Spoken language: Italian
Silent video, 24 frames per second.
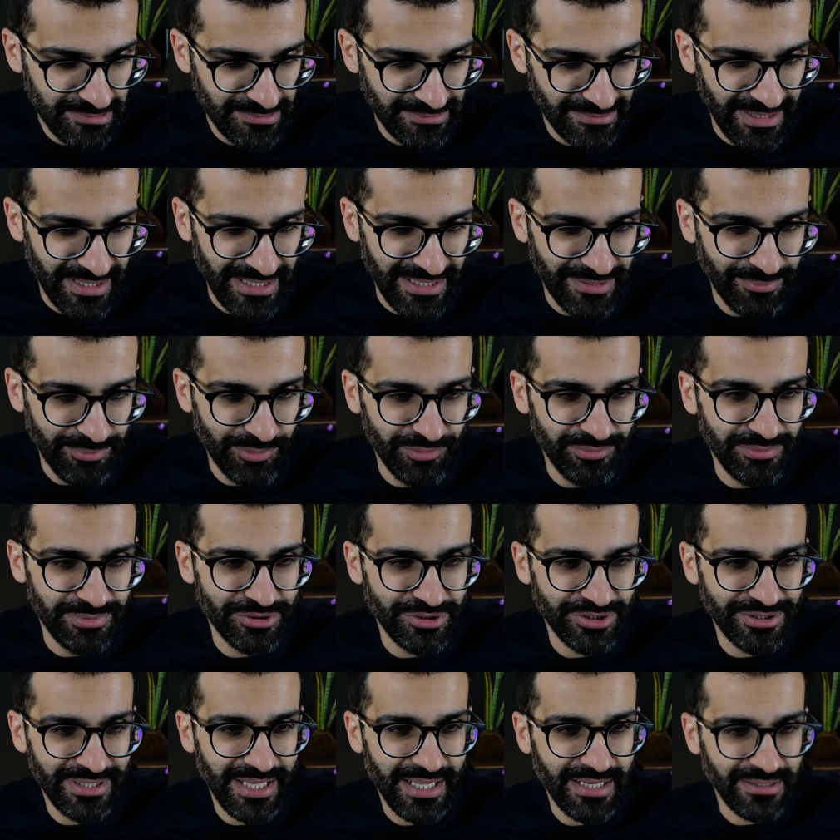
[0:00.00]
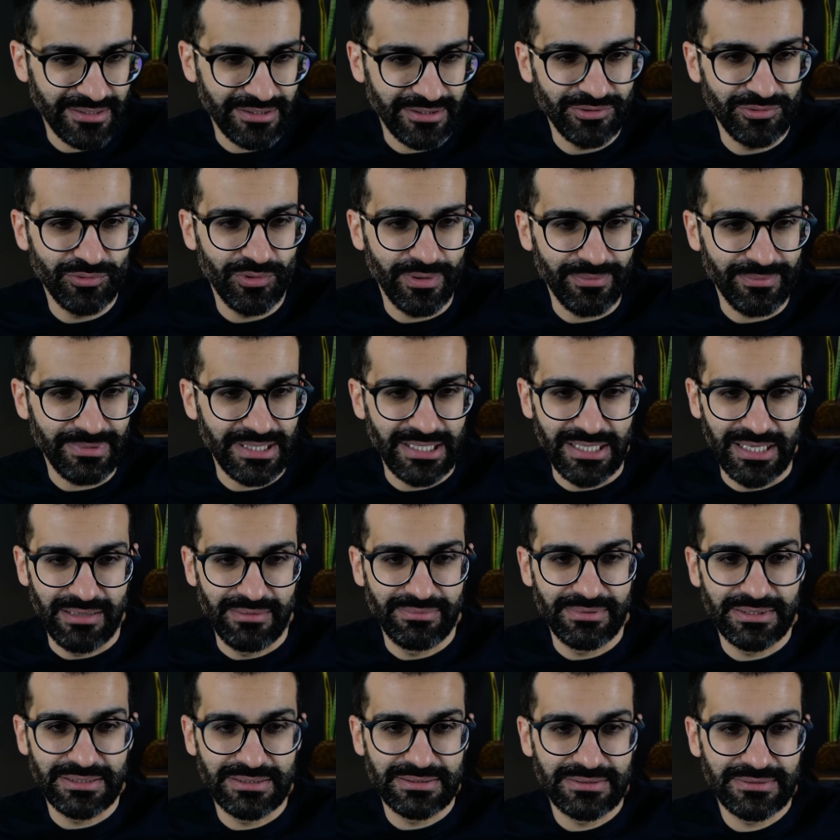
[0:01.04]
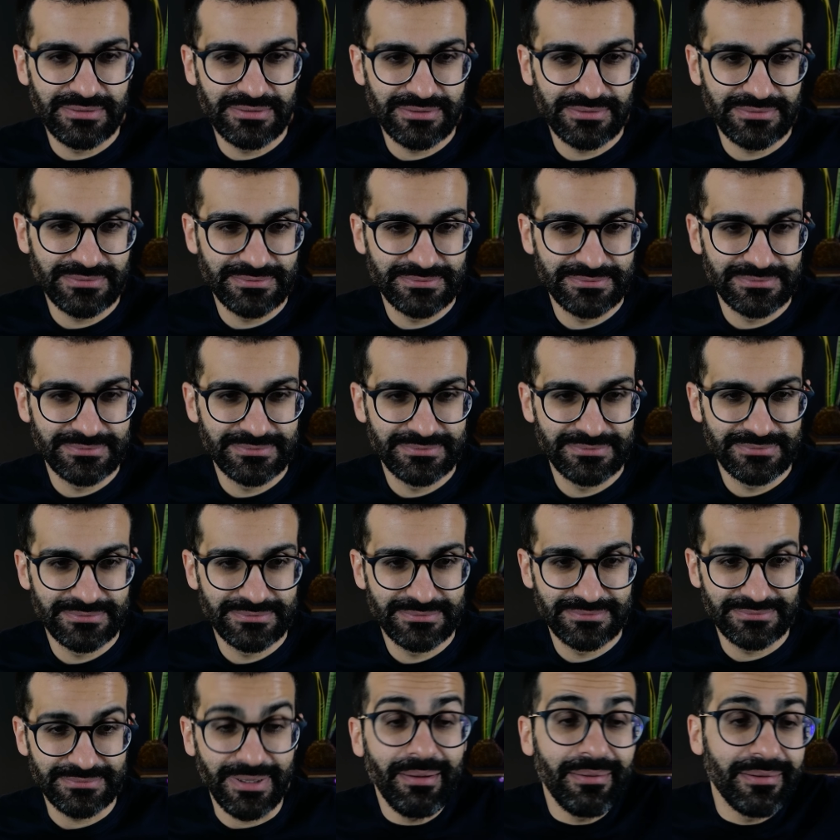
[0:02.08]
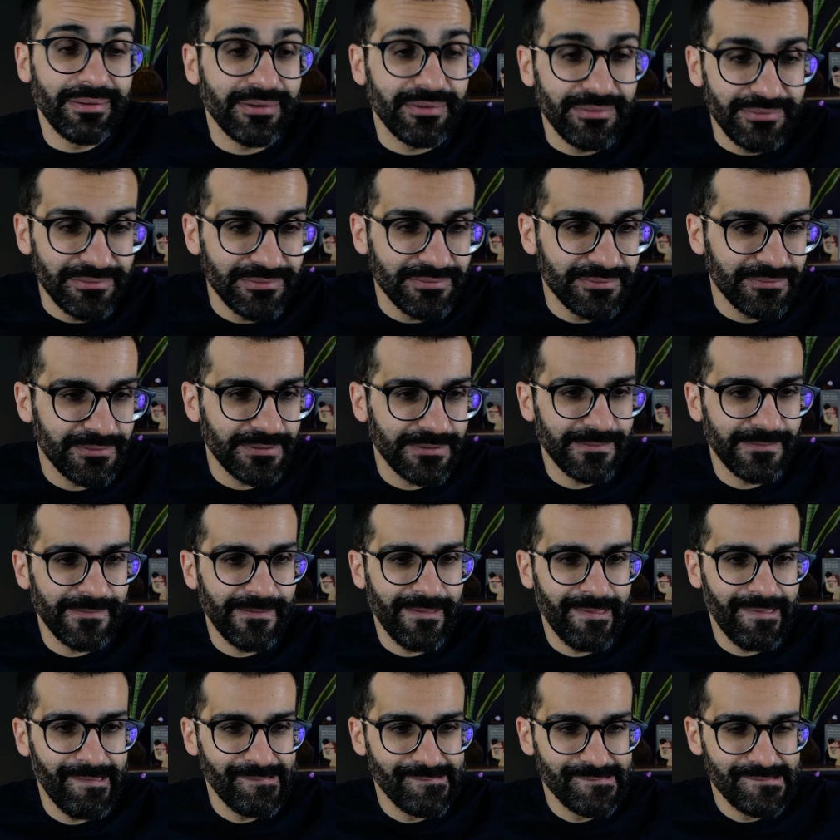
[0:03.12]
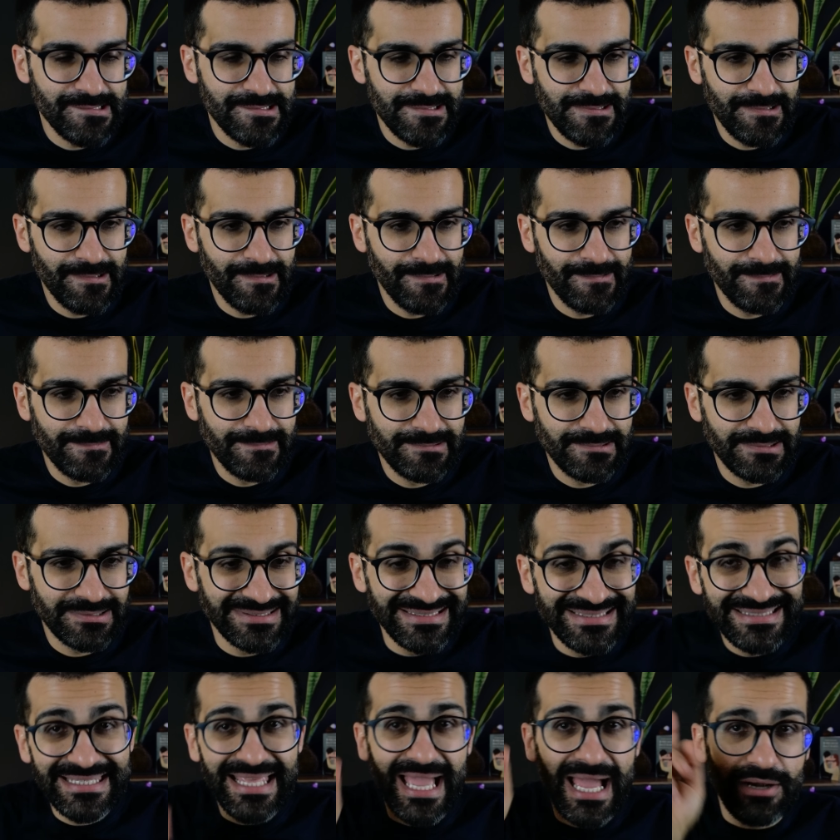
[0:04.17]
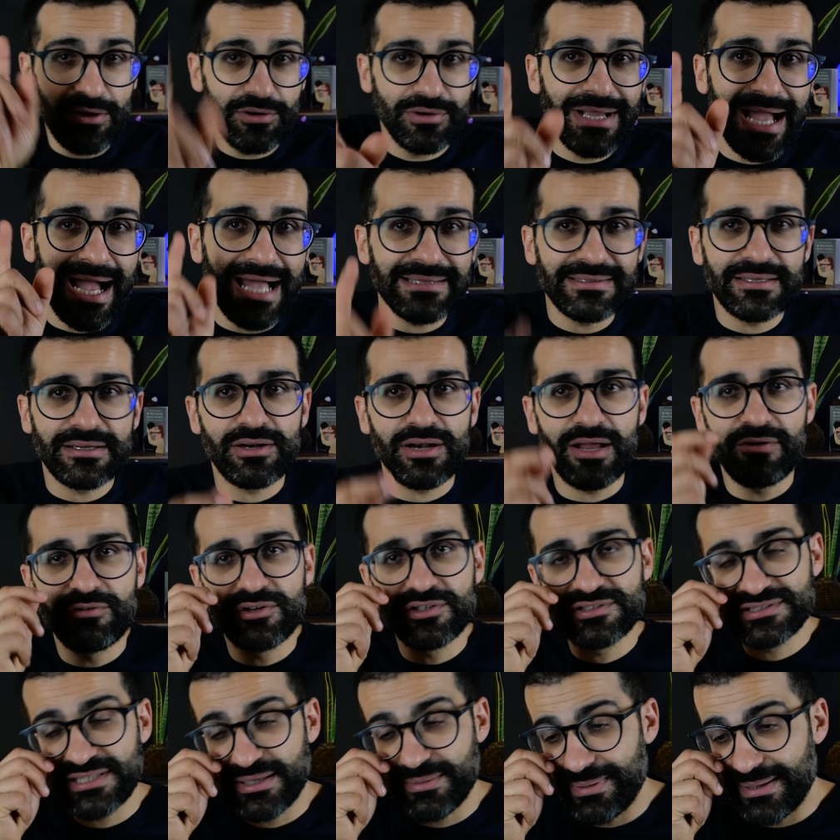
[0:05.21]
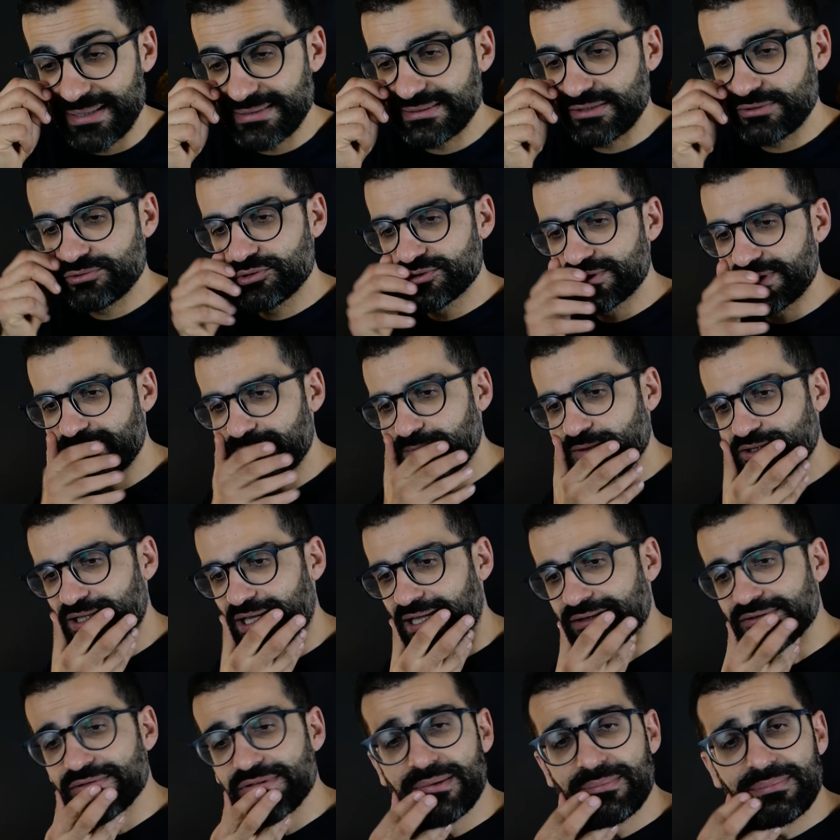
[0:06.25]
delle pubblicità anni 2000, penso. Ma comunque. Dialogate con la vostra parte autosabotante.